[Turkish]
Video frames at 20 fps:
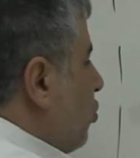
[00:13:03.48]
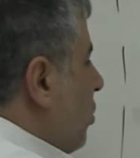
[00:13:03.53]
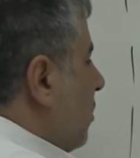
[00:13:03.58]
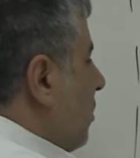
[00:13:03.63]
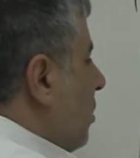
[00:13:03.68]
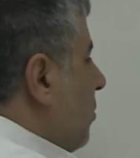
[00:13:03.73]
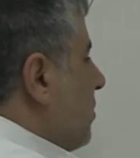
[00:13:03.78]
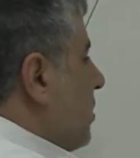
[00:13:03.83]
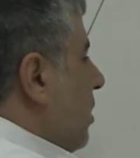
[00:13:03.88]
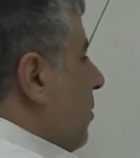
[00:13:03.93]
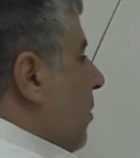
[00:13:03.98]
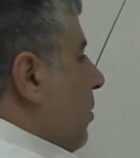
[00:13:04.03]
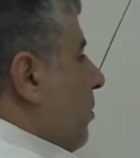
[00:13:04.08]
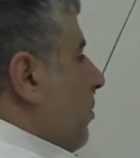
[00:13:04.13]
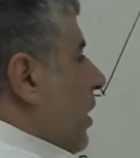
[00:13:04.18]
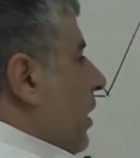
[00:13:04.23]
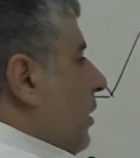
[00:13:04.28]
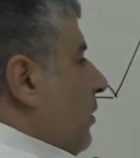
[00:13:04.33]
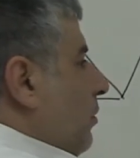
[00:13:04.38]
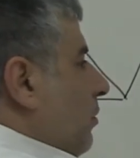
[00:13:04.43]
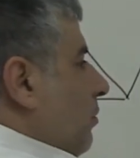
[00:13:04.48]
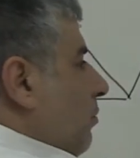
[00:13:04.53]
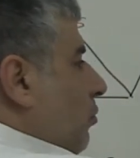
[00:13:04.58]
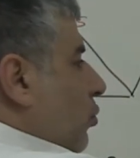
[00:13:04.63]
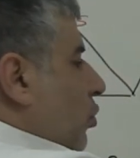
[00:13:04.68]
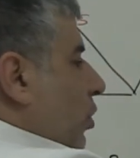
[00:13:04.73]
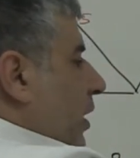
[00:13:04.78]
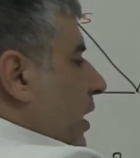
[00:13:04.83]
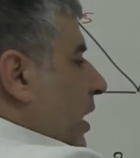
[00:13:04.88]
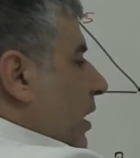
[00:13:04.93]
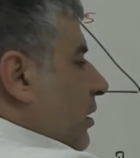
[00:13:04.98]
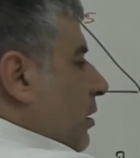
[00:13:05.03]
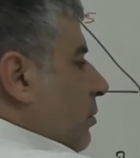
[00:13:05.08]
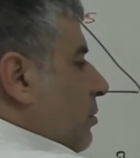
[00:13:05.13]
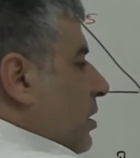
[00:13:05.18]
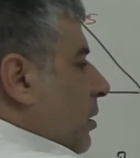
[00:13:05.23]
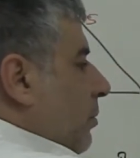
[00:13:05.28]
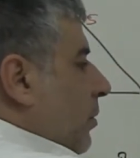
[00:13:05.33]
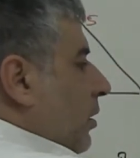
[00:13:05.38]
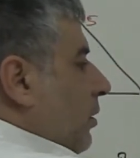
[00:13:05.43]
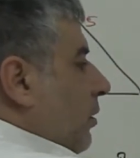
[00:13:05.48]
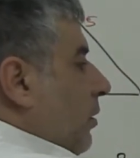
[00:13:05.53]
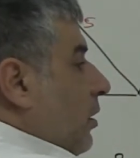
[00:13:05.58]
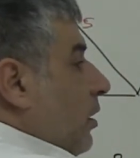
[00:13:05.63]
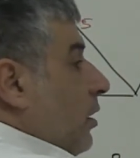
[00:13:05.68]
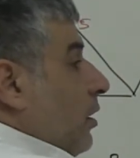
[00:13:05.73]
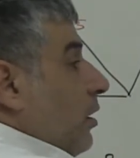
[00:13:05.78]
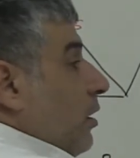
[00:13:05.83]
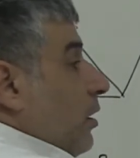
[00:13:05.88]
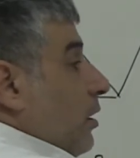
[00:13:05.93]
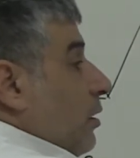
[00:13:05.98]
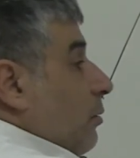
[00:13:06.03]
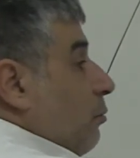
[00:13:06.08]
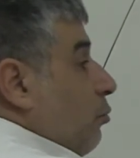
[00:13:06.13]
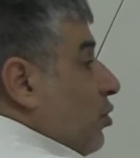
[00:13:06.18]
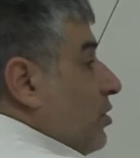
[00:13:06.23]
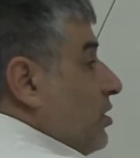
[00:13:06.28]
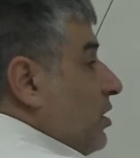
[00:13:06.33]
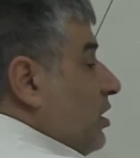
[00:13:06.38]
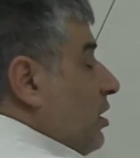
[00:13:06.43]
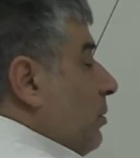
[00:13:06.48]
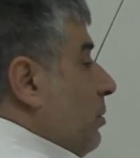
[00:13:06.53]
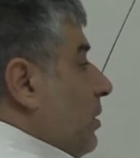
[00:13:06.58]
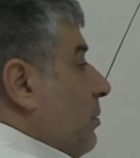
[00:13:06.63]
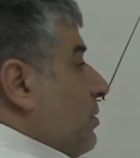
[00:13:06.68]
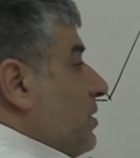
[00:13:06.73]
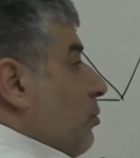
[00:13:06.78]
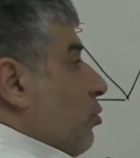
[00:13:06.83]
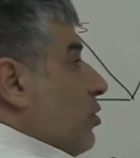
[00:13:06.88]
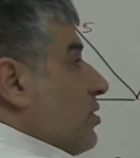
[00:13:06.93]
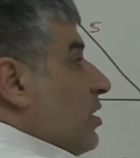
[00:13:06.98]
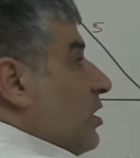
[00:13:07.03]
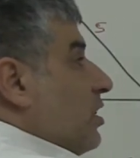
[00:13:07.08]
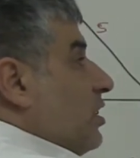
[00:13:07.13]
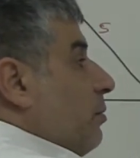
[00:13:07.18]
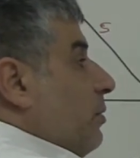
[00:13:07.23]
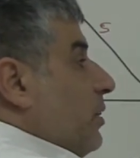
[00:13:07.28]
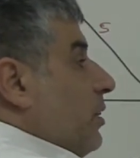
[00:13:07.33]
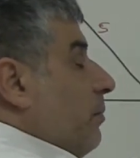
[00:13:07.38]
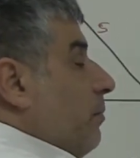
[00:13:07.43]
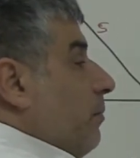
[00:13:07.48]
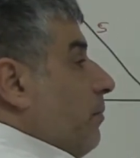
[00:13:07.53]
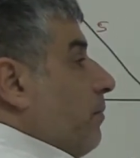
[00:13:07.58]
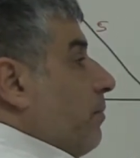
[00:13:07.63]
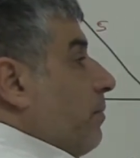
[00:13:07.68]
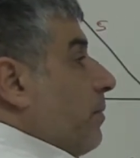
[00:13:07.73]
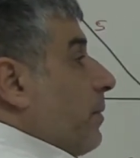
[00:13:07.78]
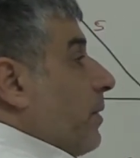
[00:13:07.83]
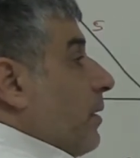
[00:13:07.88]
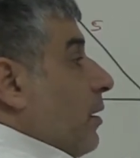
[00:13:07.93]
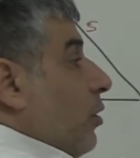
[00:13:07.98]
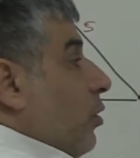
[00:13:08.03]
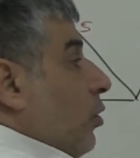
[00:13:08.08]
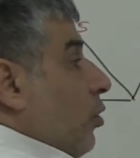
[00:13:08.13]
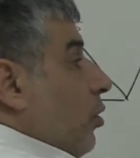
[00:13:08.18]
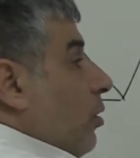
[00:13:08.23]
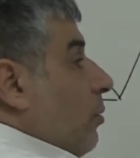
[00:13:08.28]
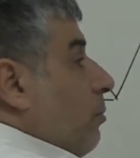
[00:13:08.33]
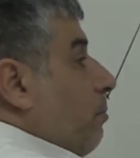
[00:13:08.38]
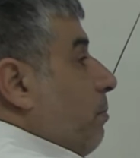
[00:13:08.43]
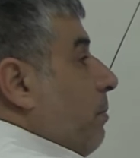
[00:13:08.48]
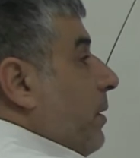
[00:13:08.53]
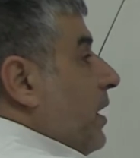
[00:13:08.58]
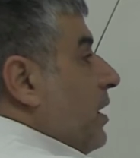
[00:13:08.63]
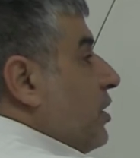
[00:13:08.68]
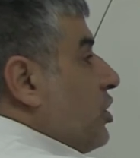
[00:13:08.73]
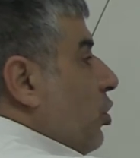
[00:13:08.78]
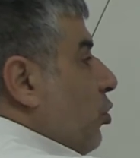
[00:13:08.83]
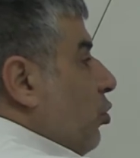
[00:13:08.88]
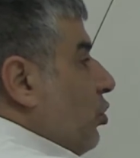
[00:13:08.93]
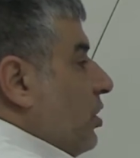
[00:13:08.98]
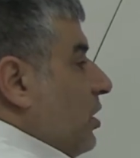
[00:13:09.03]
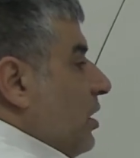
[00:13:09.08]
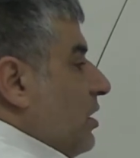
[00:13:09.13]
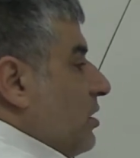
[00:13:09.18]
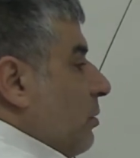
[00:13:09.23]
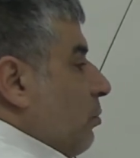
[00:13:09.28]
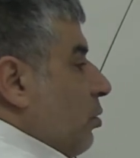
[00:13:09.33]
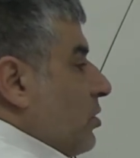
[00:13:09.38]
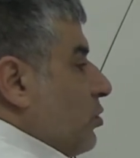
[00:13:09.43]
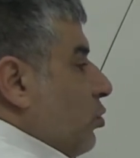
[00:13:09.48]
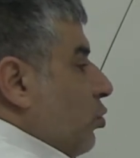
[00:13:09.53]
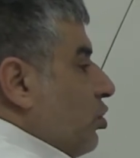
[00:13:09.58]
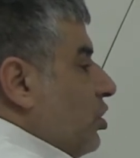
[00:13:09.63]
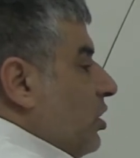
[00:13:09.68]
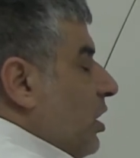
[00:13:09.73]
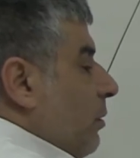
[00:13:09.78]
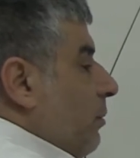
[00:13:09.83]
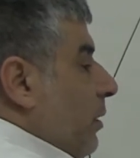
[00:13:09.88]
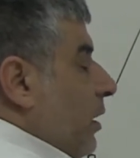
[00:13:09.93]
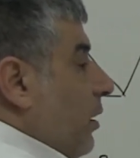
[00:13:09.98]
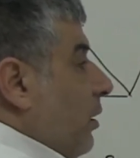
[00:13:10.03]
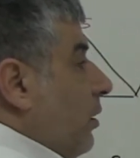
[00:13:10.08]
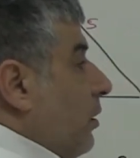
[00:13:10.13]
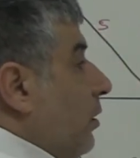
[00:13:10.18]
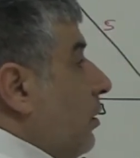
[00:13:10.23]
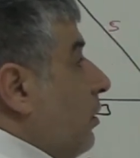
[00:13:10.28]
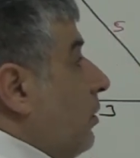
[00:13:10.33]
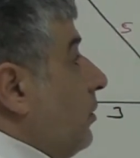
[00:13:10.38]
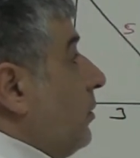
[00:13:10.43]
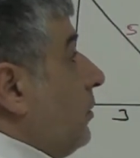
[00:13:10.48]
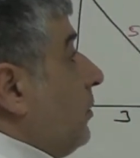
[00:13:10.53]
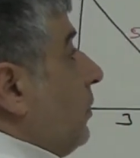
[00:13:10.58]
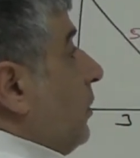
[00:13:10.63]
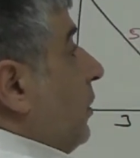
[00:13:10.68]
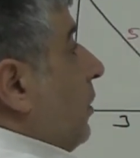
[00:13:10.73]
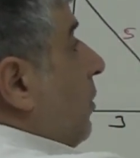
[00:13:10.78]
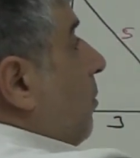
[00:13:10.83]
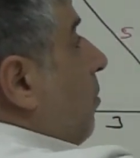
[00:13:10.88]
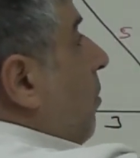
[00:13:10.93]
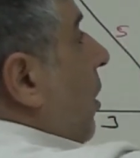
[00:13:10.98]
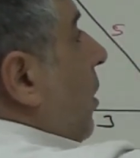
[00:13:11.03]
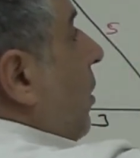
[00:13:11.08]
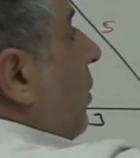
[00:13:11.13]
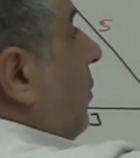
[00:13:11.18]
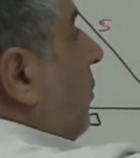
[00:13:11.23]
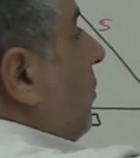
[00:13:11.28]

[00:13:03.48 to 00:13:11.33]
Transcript: uzattığım zaman ben buraya geldiğim zaman Burası 2 birim ise burası da 2 birim. BC 12 ise burası da 12 değil mi? Bakın